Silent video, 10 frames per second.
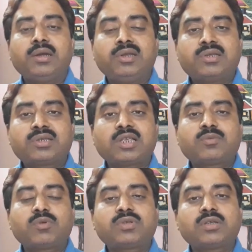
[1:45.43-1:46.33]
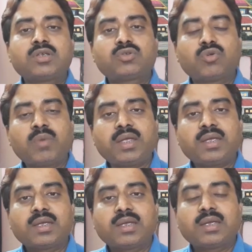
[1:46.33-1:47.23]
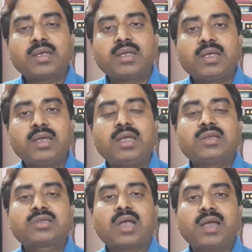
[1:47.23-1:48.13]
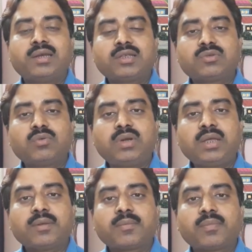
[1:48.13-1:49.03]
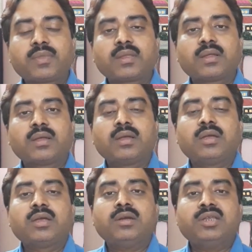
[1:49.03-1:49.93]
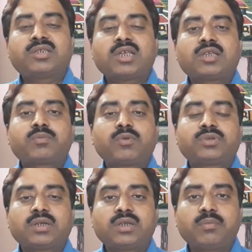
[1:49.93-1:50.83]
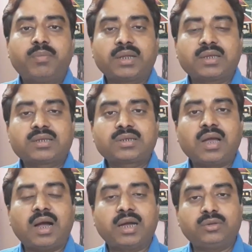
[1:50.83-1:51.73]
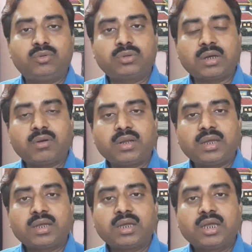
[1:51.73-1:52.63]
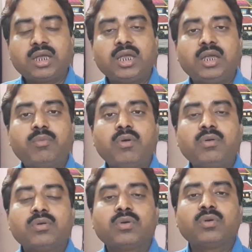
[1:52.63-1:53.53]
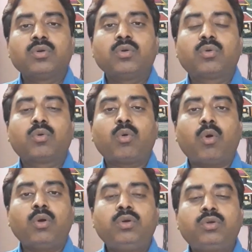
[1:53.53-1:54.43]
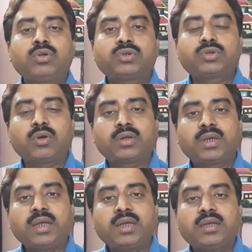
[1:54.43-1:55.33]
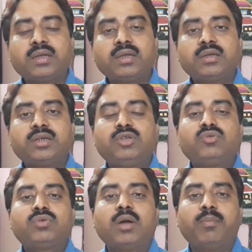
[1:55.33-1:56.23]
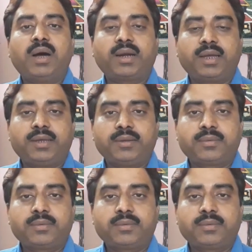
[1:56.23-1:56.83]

নিঃশ্বাস প্রশ্বাসের সময় এই সাইনাসগুলি নিঃশ্বাস প্রশ্বাসের বাতাসকে আর্দ্রতা করে এবং কণ্ঠস্বরকে কিছুটা বাড়ায়